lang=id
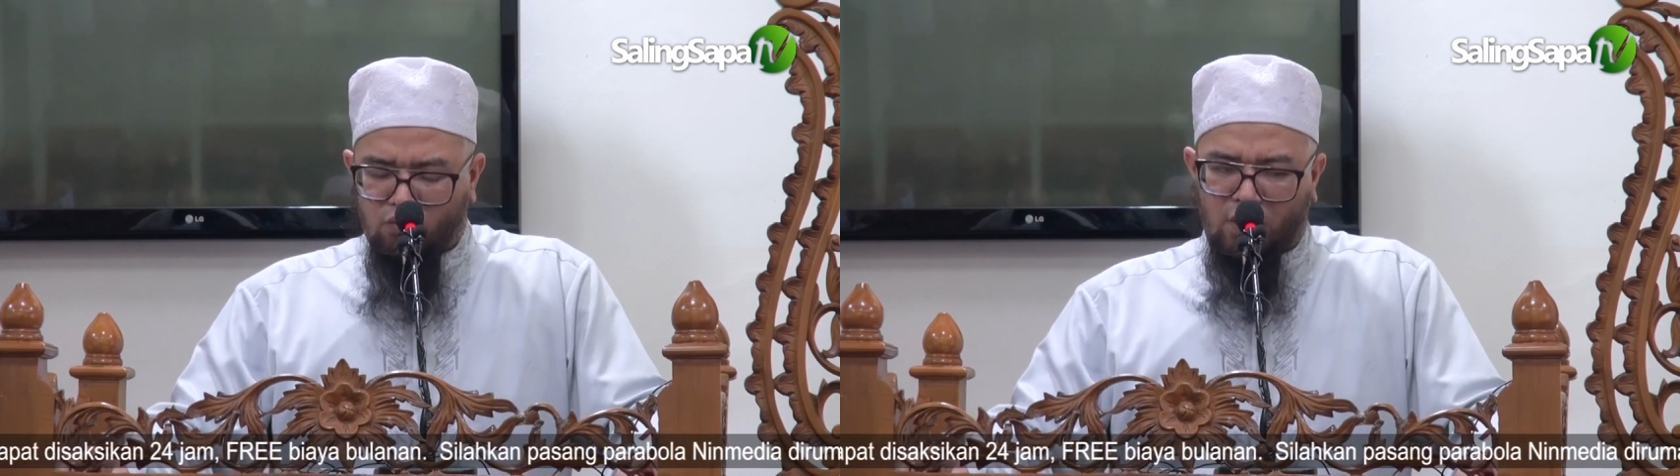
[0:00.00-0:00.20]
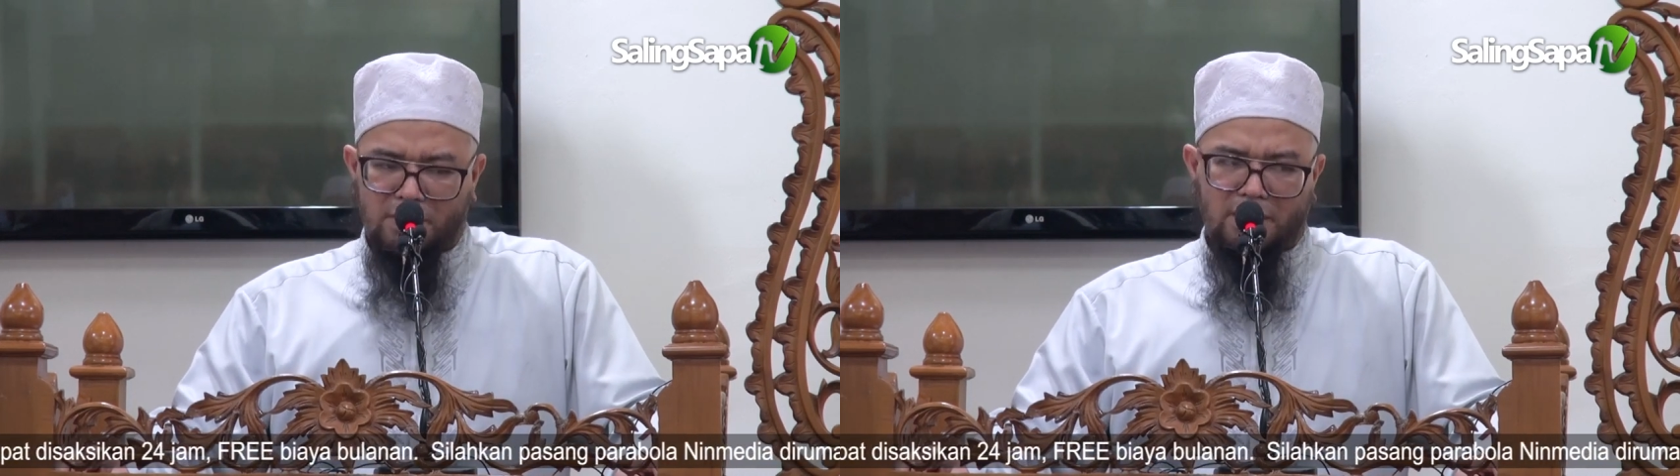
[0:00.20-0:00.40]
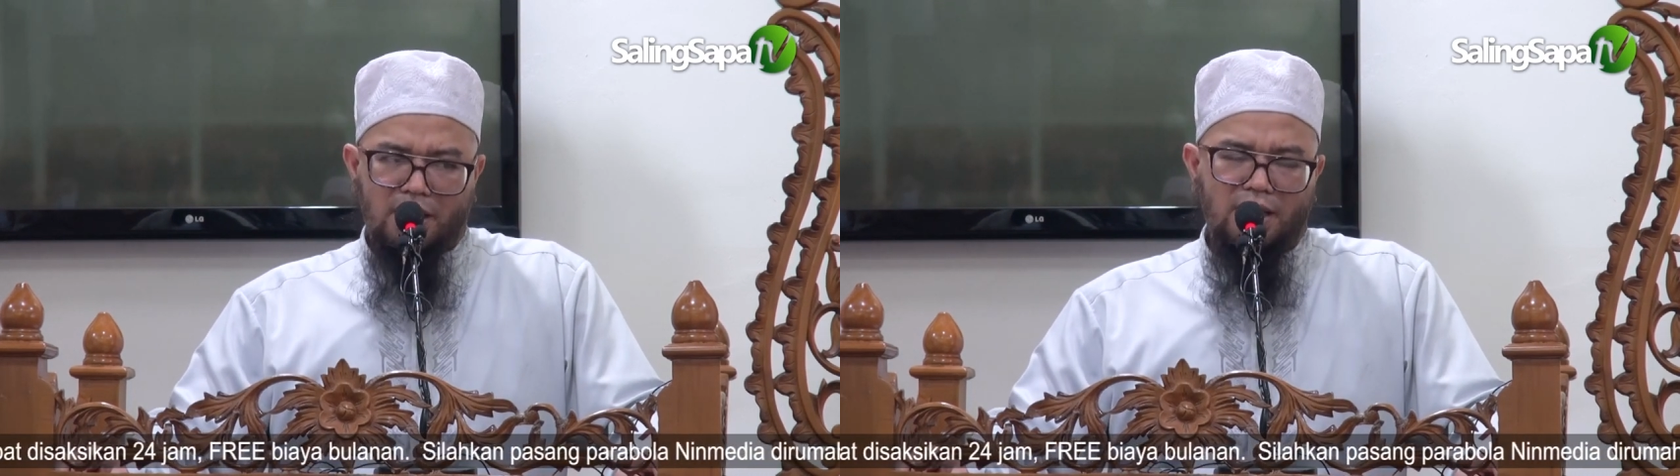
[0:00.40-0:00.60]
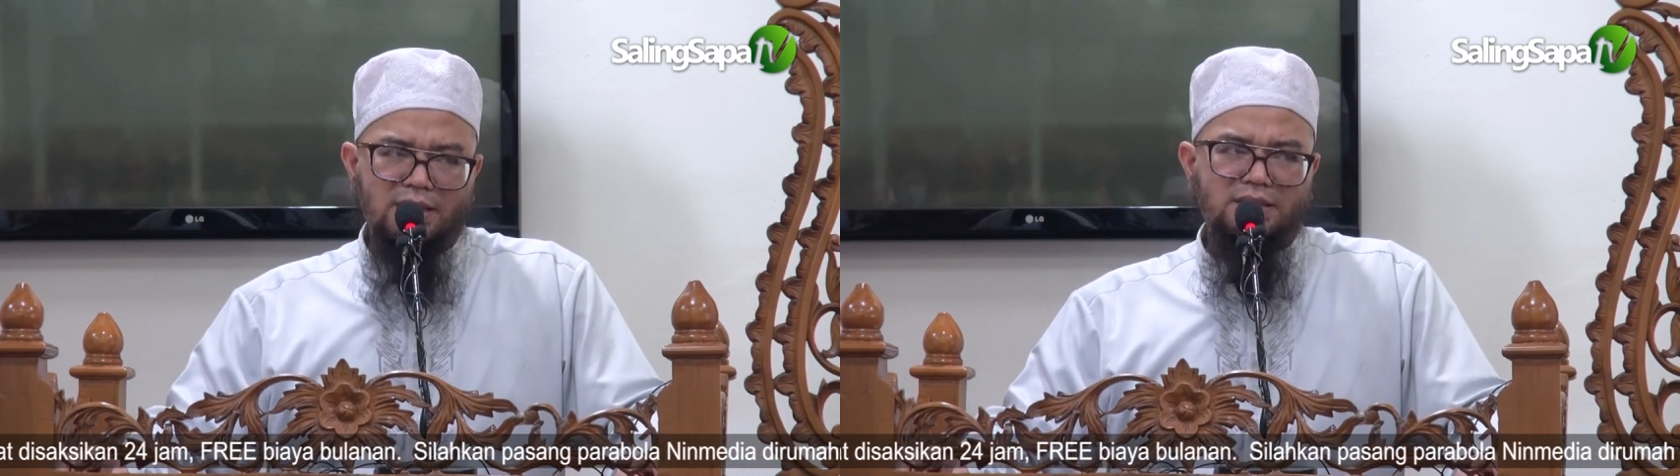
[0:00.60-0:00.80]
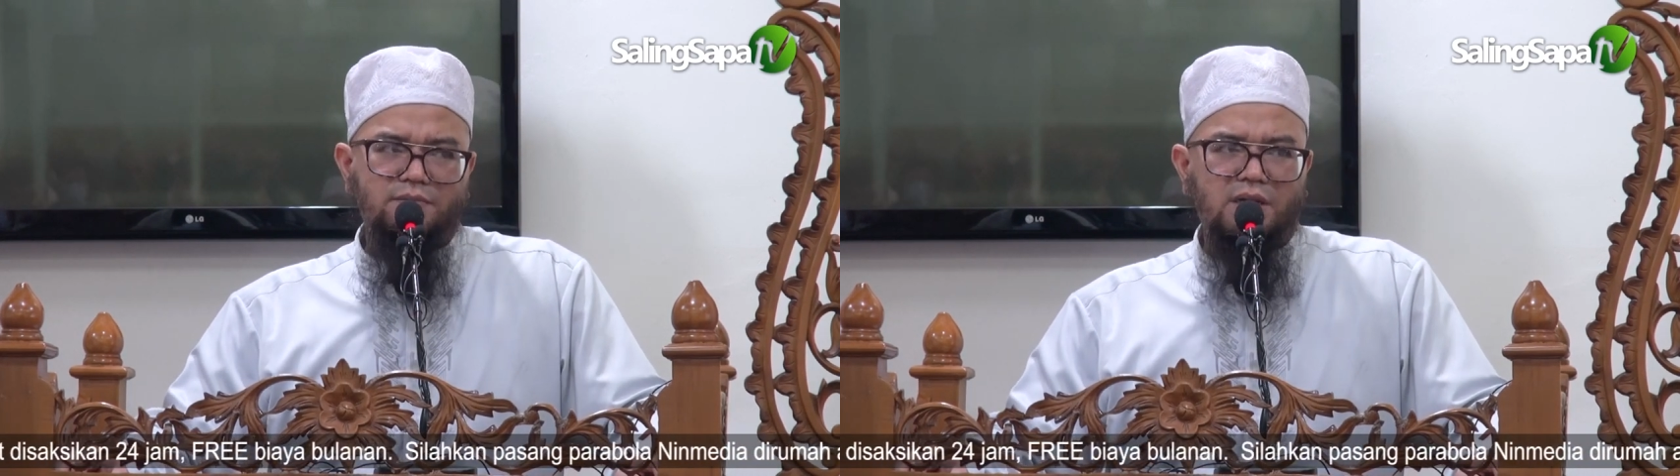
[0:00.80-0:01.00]
Wa minan
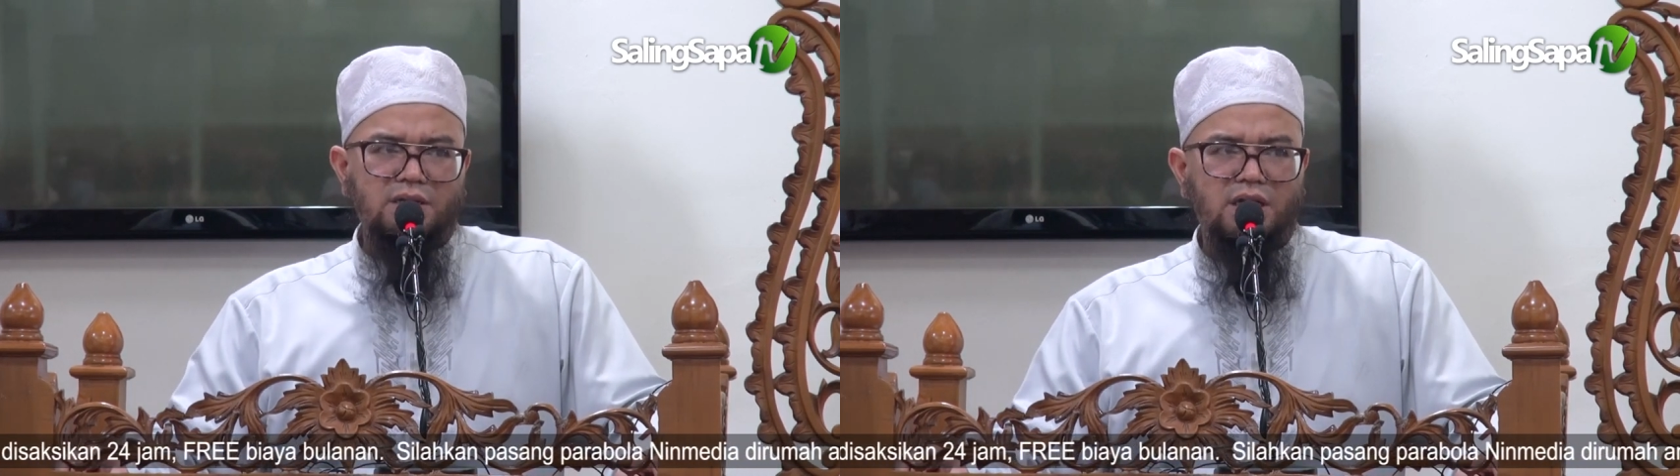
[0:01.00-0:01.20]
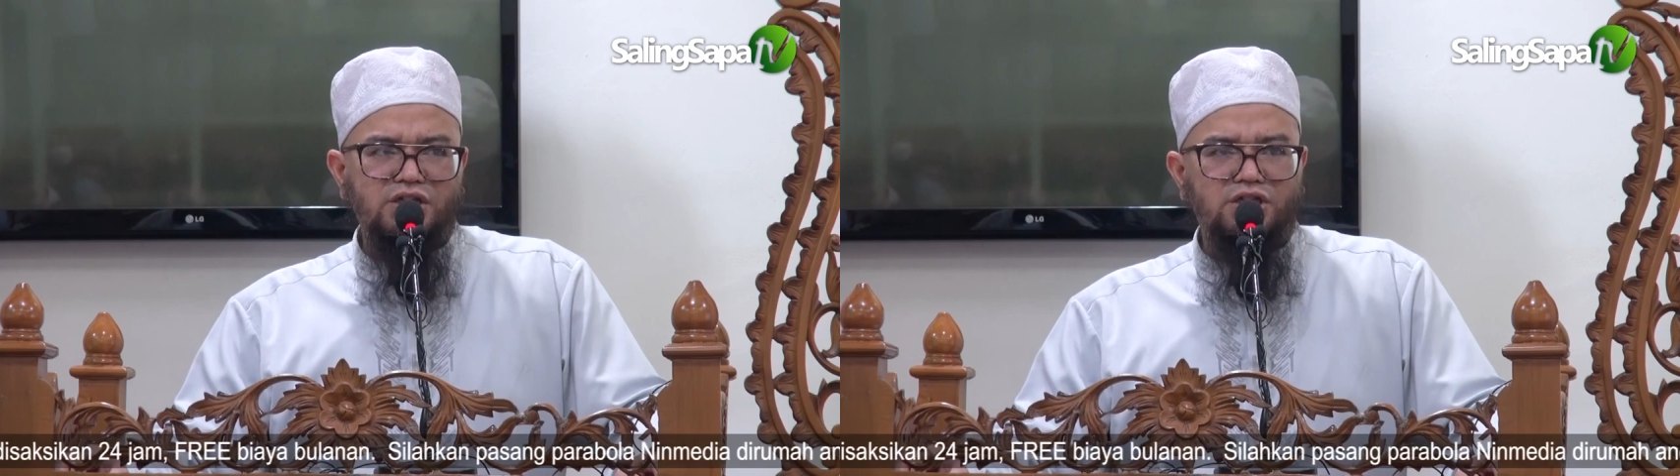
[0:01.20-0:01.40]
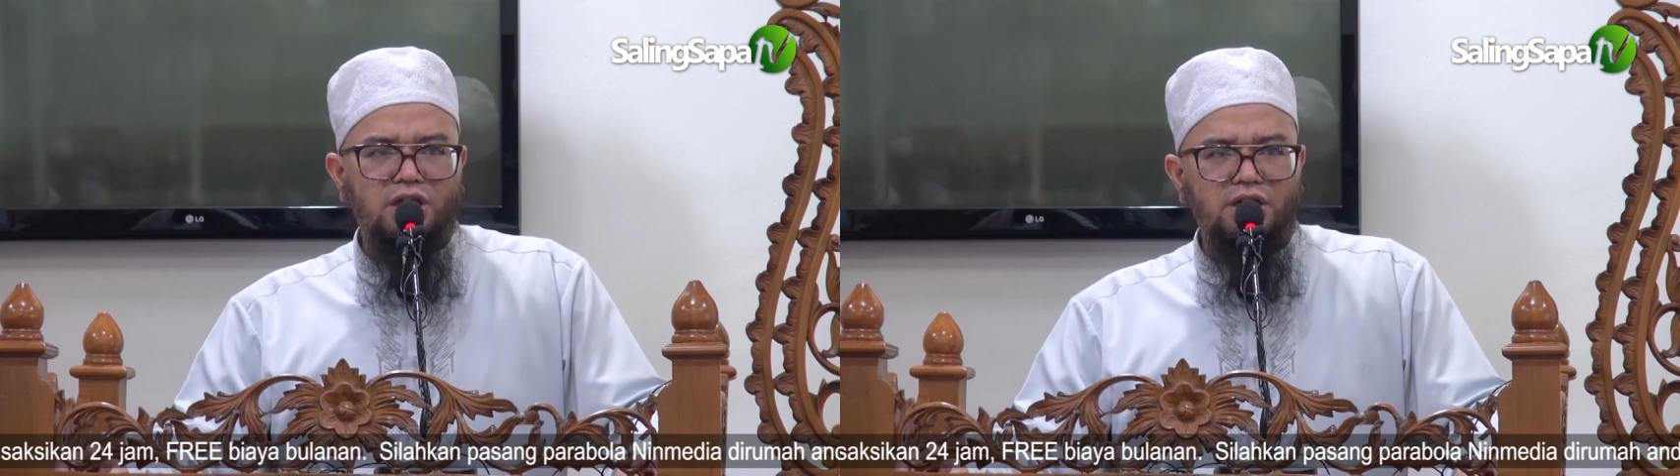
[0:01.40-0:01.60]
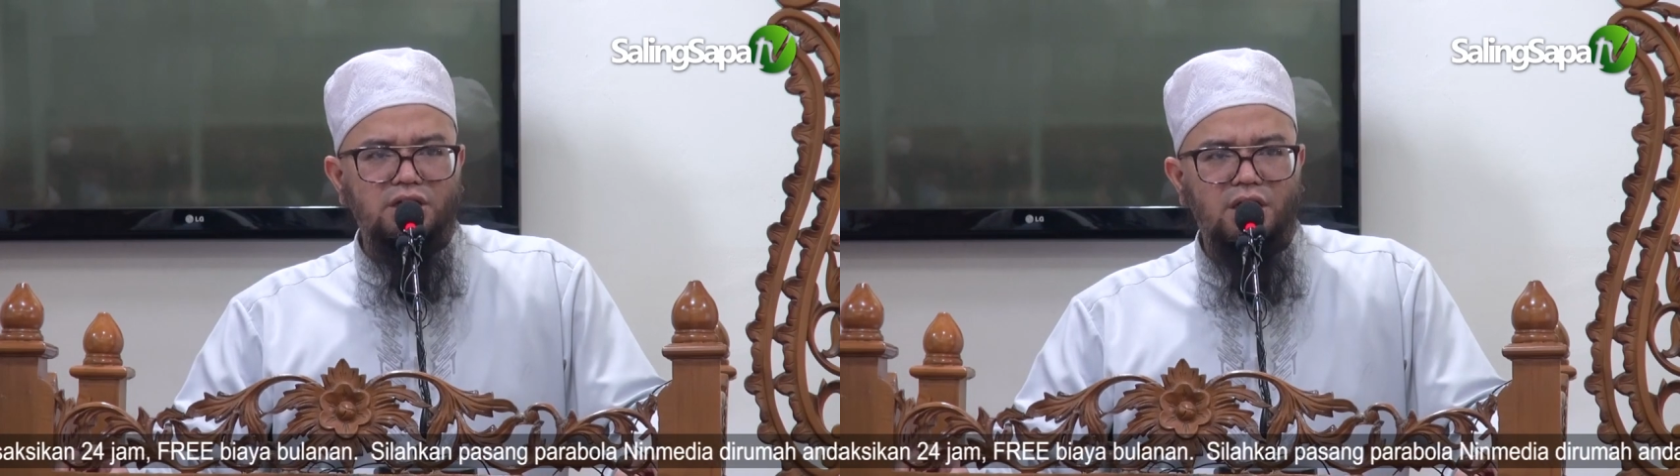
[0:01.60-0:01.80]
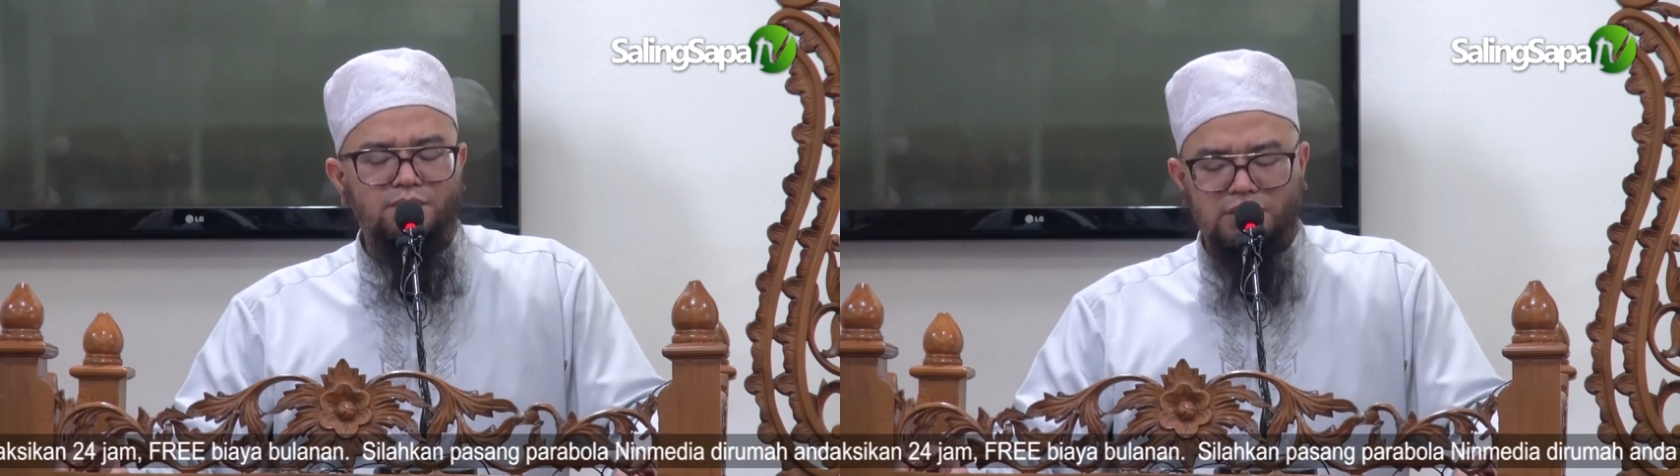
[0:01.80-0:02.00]
nasi man
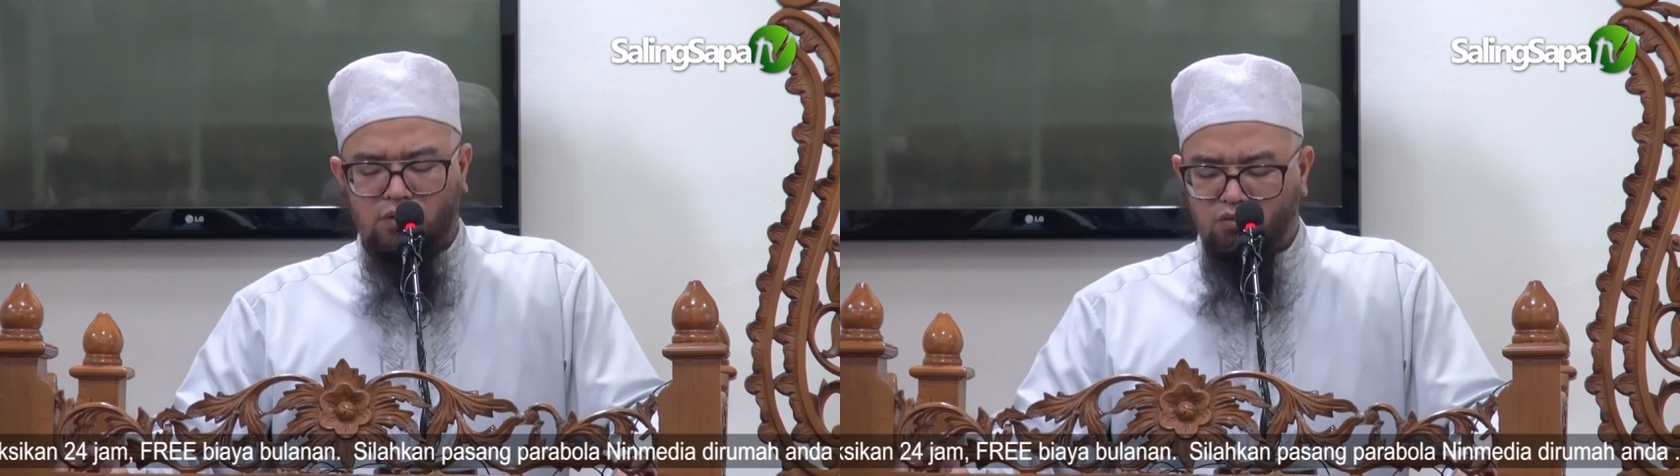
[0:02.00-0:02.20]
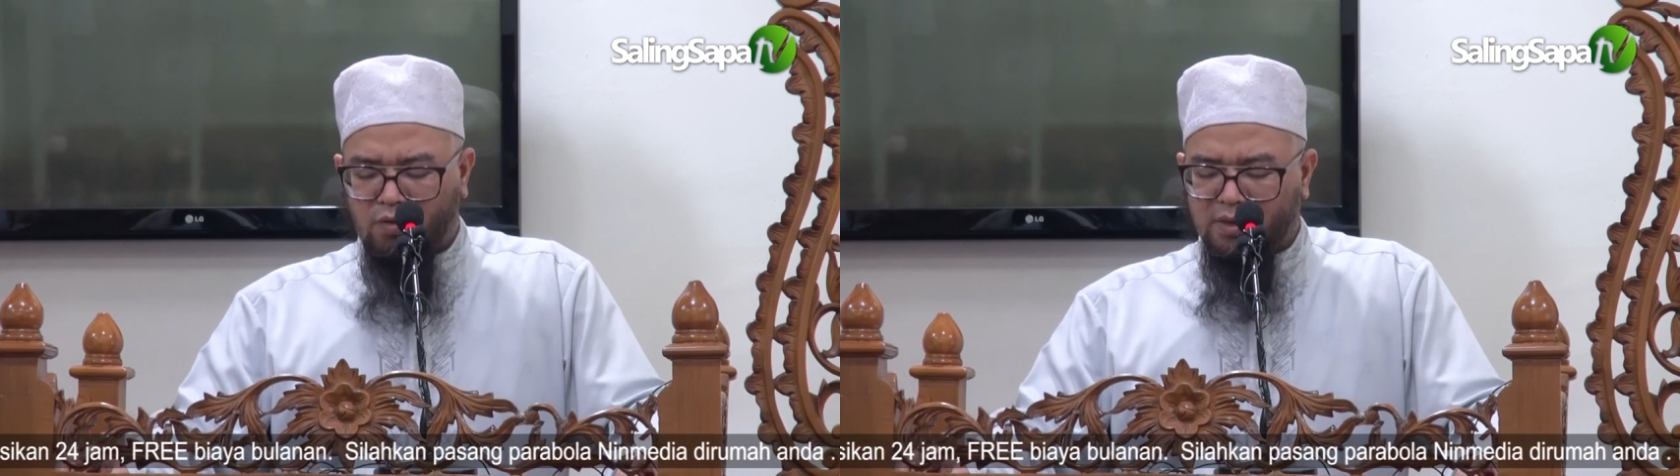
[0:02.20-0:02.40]
yashtari nafsahu wa